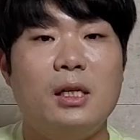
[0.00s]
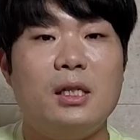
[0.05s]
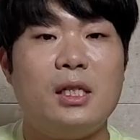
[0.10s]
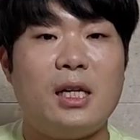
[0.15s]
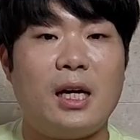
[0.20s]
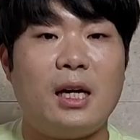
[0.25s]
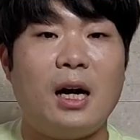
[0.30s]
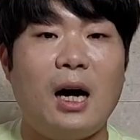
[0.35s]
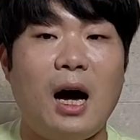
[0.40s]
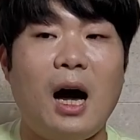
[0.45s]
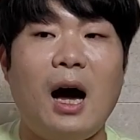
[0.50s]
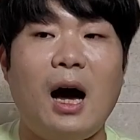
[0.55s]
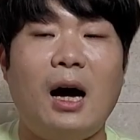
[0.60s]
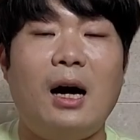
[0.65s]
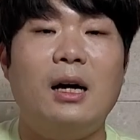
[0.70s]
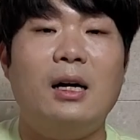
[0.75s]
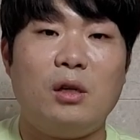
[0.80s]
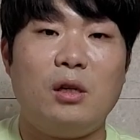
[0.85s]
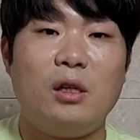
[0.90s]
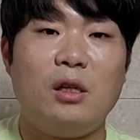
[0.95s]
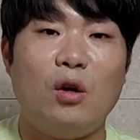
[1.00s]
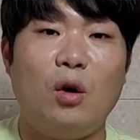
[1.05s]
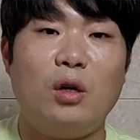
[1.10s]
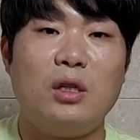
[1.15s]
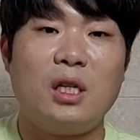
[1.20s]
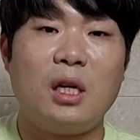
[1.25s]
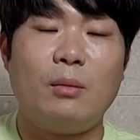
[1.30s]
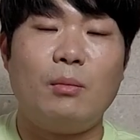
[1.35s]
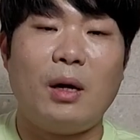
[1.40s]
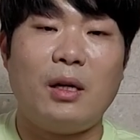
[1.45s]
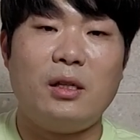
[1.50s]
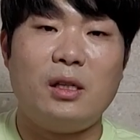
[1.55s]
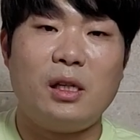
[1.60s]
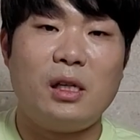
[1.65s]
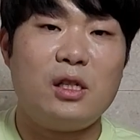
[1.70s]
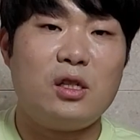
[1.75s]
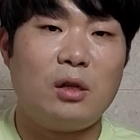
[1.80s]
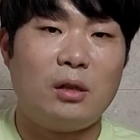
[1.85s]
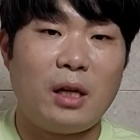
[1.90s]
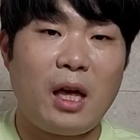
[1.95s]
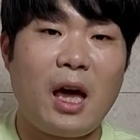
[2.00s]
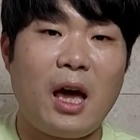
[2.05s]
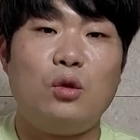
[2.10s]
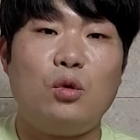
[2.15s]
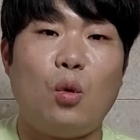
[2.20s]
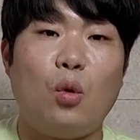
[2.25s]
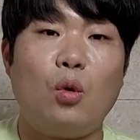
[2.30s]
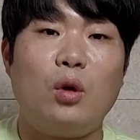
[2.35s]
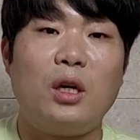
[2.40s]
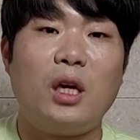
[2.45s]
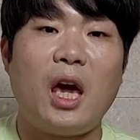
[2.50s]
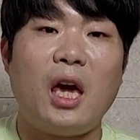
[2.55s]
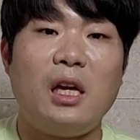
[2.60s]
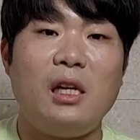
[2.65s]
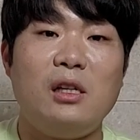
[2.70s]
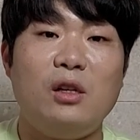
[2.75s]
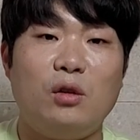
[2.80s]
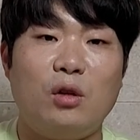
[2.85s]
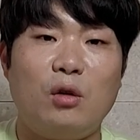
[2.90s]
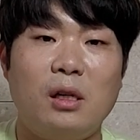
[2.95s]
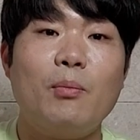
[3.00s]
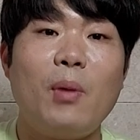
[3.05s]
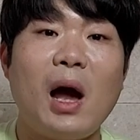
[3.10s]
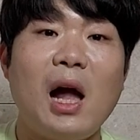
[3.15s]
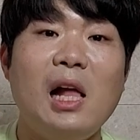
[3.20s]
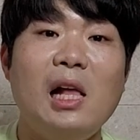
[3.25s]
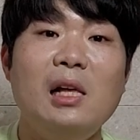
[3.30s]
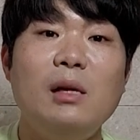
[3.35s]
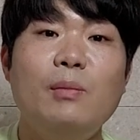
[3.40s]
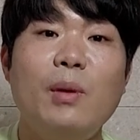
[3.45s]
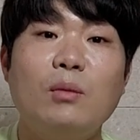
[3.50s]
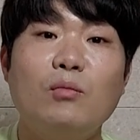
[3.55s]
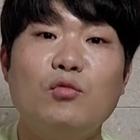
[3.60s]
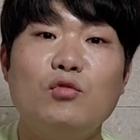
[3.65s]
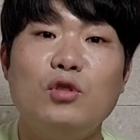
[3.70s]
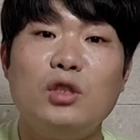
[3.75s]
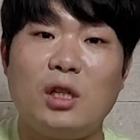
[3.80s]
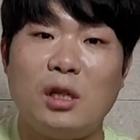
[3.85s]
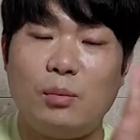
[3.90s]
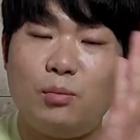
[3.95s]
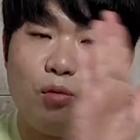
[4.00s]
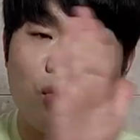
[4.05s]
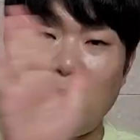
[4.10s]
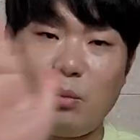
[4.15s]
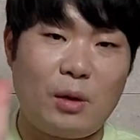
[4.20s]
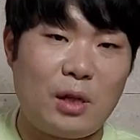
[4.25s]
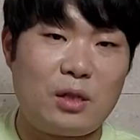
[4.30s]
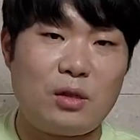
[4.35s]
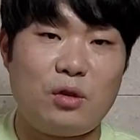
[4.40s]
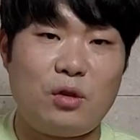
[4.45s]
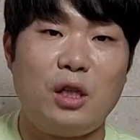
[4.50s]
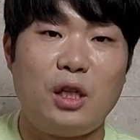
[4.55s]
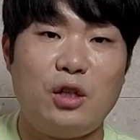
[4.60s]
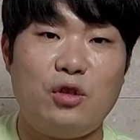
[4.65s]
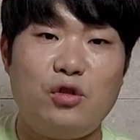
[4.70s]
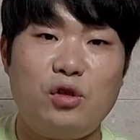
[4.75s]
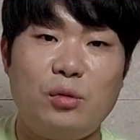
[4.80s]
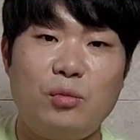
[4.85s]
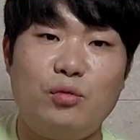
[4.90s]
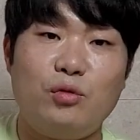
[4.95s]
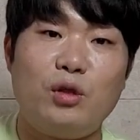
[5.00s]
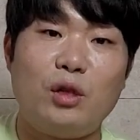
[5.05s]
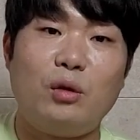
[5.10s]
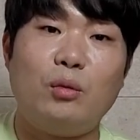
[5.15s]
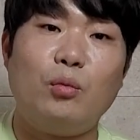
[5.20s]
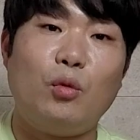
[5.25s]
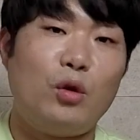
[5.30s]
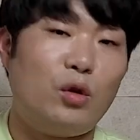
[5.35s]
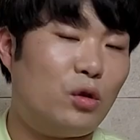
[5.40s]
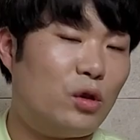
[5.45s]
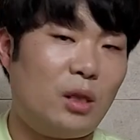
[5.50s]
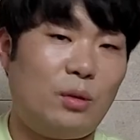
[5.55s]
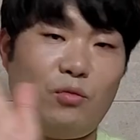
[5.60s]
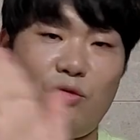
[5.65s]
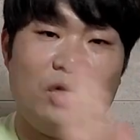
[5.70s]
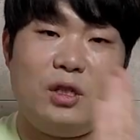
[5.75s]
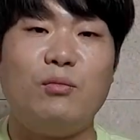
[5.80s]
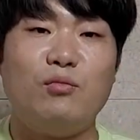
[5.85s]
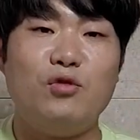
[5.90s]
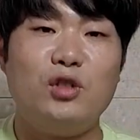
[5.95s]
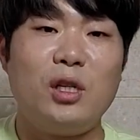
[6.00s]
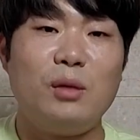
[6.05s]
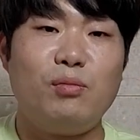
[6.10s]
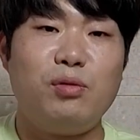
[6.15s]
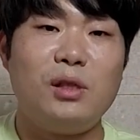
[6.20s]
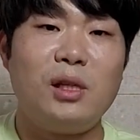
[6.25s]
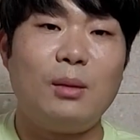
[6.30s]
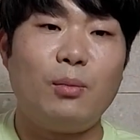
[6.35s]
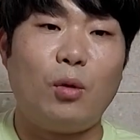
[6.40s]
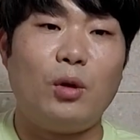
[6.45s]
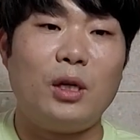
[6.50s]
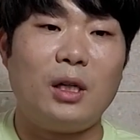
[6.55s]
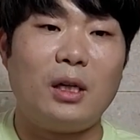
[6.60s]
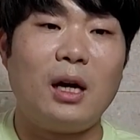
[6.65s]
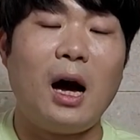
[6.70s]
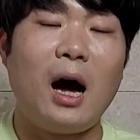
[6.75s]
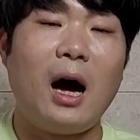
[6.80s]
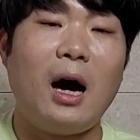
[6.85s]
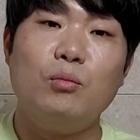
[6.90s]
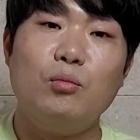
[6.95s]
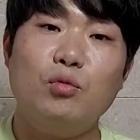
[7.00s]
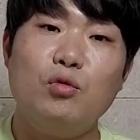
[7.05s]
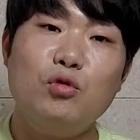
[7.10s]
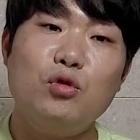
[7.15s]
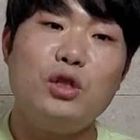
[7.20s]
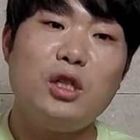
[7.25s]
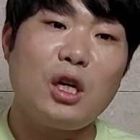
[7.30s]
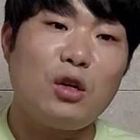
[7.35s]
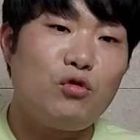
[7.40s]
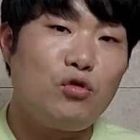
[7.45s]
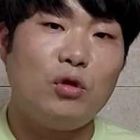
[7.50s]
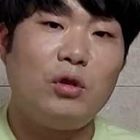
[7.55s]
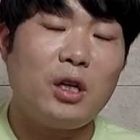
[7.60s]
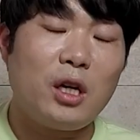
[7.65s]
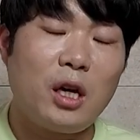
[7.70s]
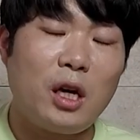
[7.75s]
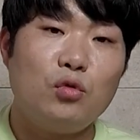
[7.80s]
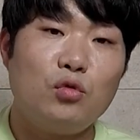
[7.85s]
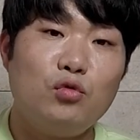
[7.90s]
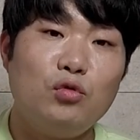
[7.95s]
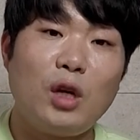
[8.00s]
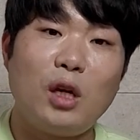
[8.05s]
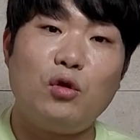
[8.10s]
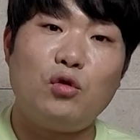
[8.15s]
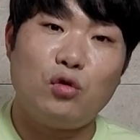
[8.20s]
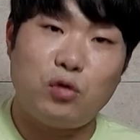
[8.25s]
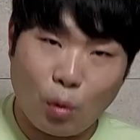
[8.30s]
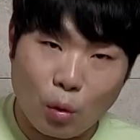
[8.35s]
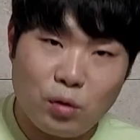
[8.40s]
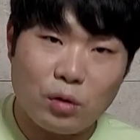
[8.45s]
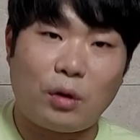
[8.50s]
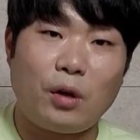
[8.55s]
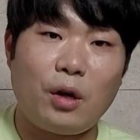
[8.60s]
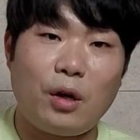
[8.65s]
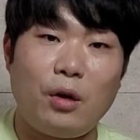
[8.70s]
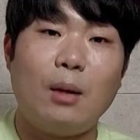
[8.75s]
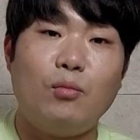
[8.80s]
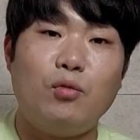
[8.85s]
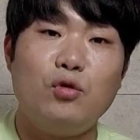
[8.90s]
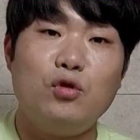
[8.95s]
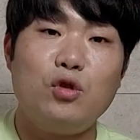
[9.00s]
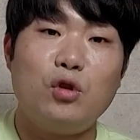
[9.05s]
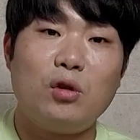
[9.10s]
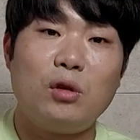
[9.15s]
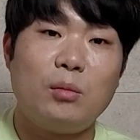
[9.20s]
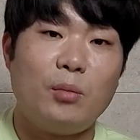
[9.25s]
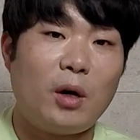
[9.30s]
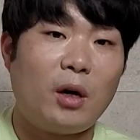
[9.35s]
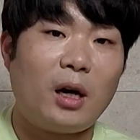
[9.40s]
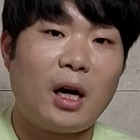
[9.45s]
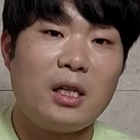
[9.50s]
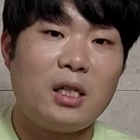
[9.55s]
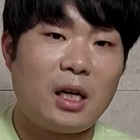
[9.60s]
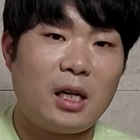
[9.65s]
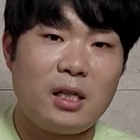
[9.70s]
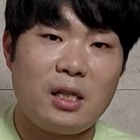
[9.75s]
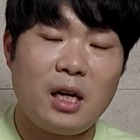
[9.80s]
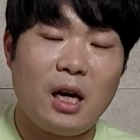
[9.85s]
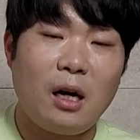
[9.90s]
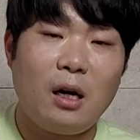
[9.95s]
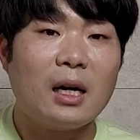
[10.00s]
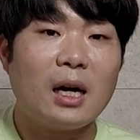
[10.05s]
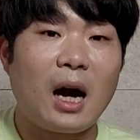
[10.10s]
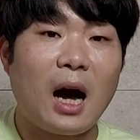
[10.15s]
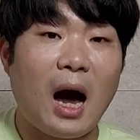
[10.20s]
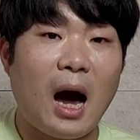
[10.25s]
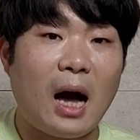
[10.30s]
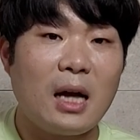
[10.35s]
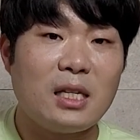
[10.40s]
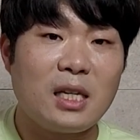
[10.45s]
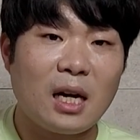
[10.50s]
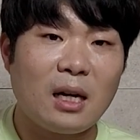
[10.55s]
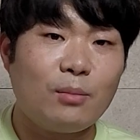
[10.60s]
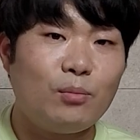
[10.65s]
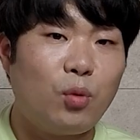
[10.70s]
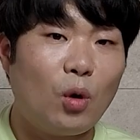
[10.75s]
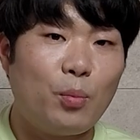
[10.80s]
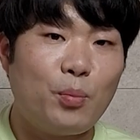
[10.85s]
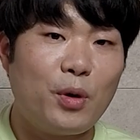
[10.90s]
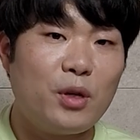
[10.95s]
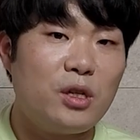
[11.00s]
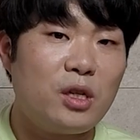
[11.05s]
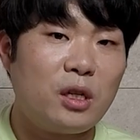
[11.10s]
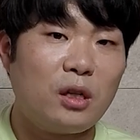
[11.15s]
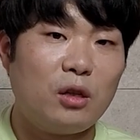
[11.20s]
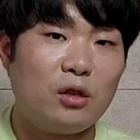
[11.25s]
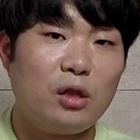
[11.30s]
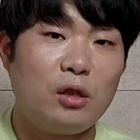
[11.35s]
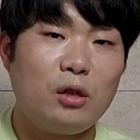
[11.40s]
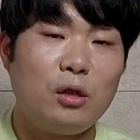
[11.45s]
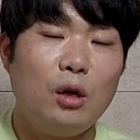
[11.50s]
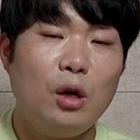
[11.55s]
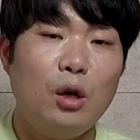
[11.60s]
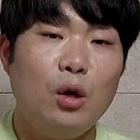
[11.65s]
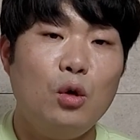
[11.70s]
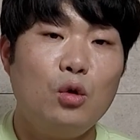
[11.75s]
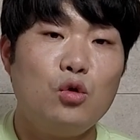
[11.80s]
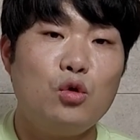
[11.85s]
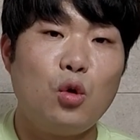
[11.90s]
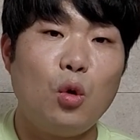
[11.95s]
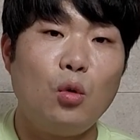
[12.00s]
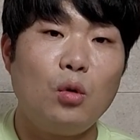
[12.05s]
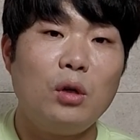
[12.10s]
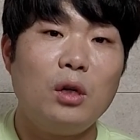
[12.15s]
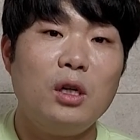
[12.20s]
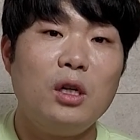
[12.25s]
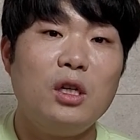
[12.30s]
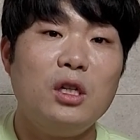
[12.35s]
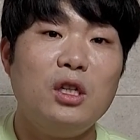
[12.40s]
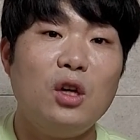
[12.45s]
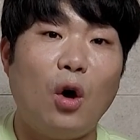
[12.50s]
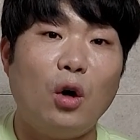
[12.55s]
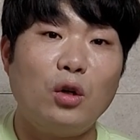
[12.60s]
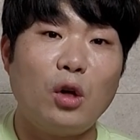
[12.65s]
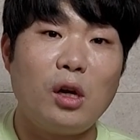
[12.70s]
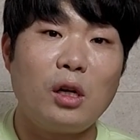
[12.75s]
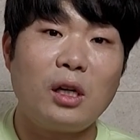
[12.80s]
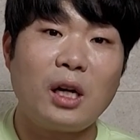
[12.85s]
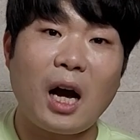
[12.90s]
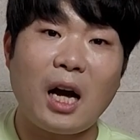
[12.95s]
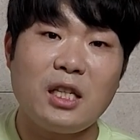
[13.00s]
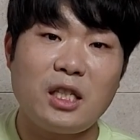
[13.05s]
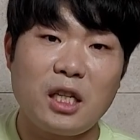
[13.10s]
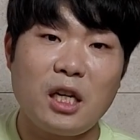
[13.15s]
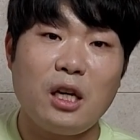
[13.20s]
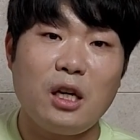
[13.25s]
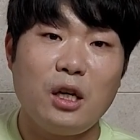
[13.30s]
제가 이 영상 만들기 전에 독해일 영역 800문제를 풀어봤어요 기출문제하고 모의고사 뭐 문제 문제 풀다 보니까 문제 유형이 눈에 들어오는 거예요 문제 유형이 몇 가지가 있냐? 가장 보편적인 것은 총 8가지